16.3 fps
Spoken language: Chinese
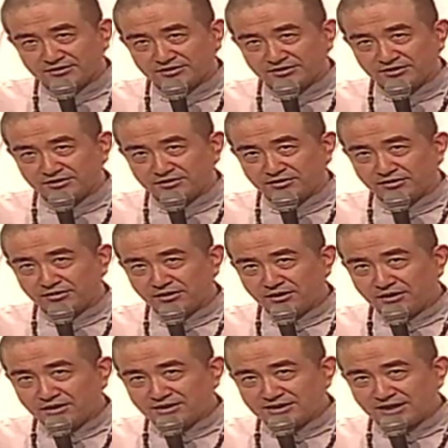是一个
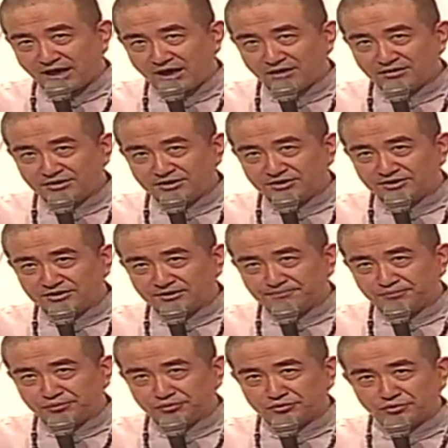常理性的、
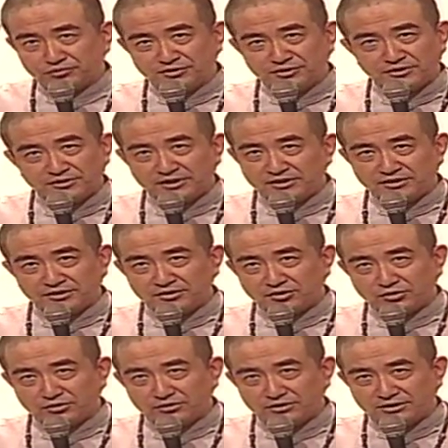普通性的一个。
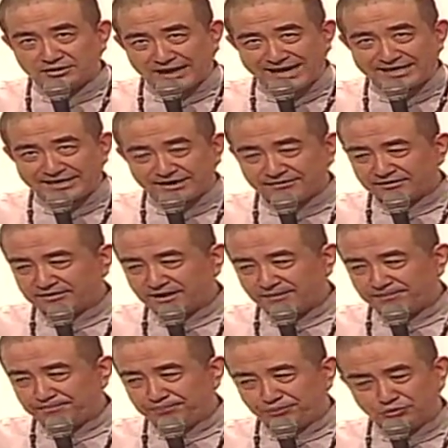概念它
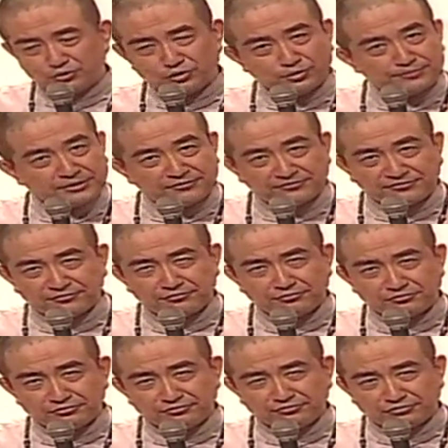不具备
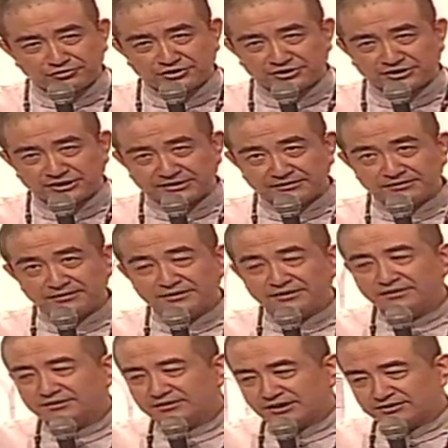物物质性，
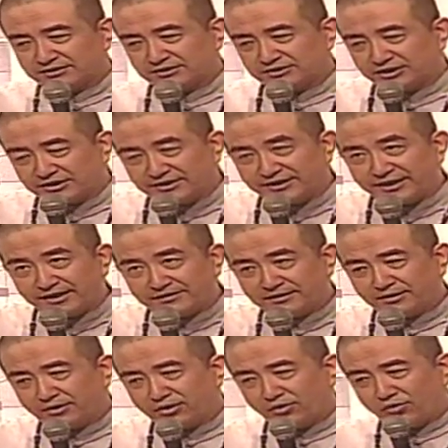但是今天，
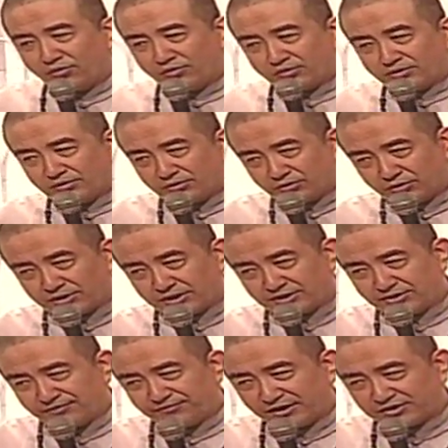火元
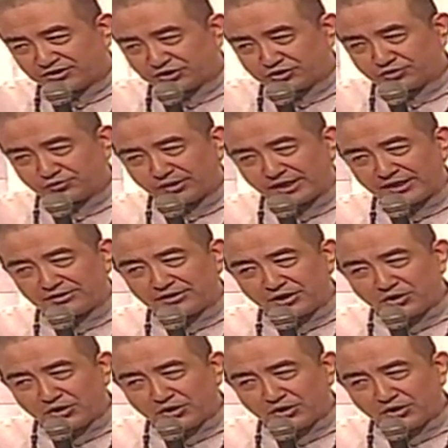心法提出来，